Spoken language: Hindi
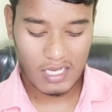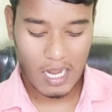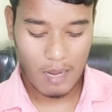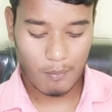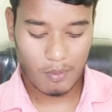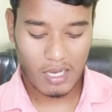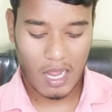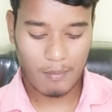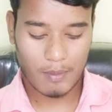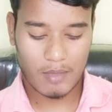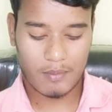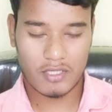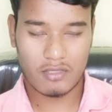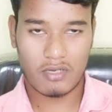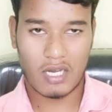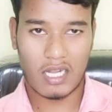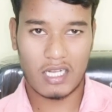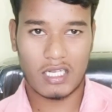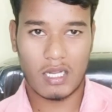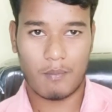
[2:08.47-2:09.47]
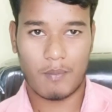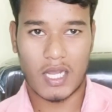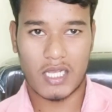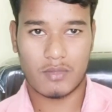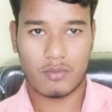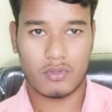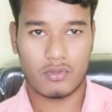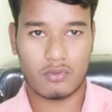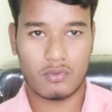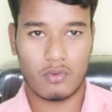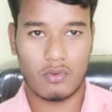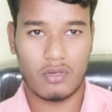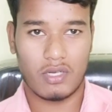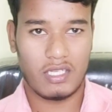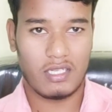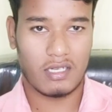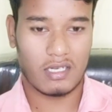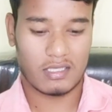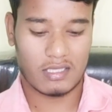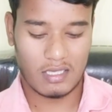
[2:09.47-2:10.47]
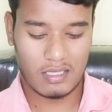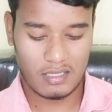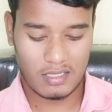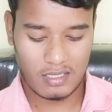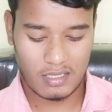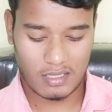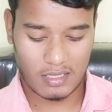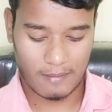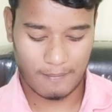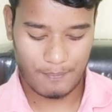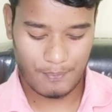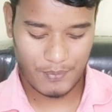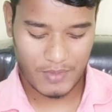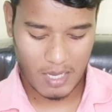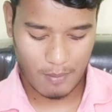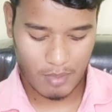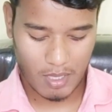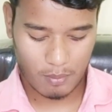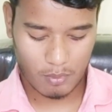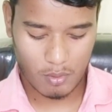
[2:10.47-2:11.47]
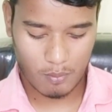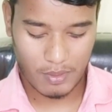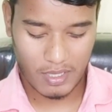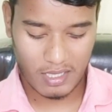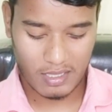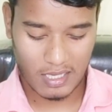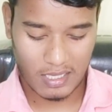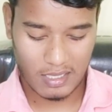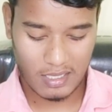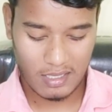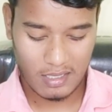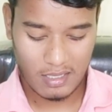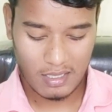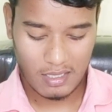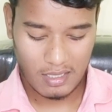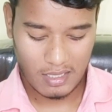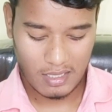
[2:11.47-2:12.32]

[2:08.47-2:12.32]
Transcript: अगर यहाँ पर आपके फेसबुक आई का पासवर्ड शो नहीं करता ठीक है तो यहाँ पर आपको बैक आना